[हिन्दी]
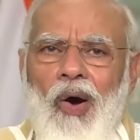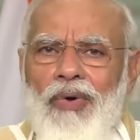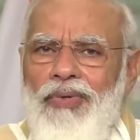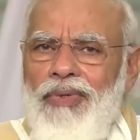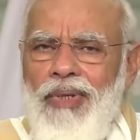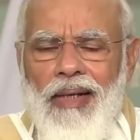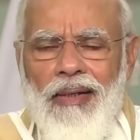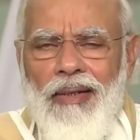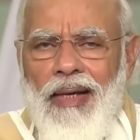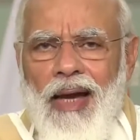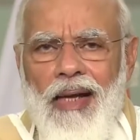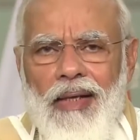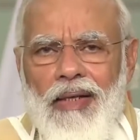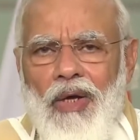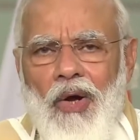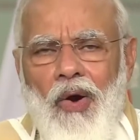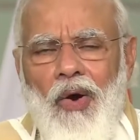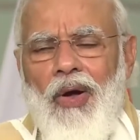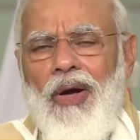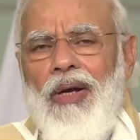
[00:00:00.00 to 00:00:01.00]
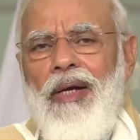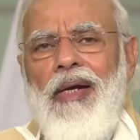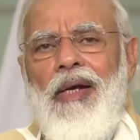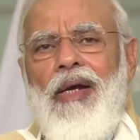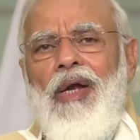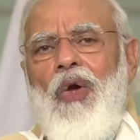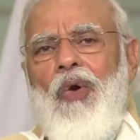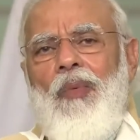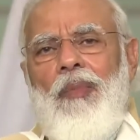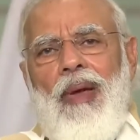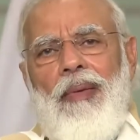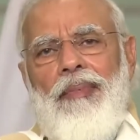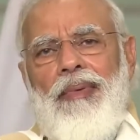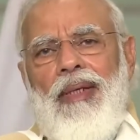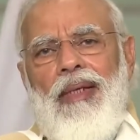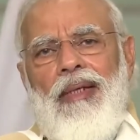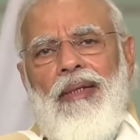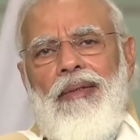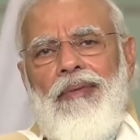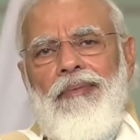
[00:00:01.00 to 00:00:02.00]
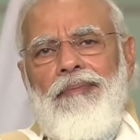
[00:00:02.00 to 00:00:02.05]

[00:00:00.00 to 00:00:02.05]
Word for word: और सरकार के और निर्णयों में भी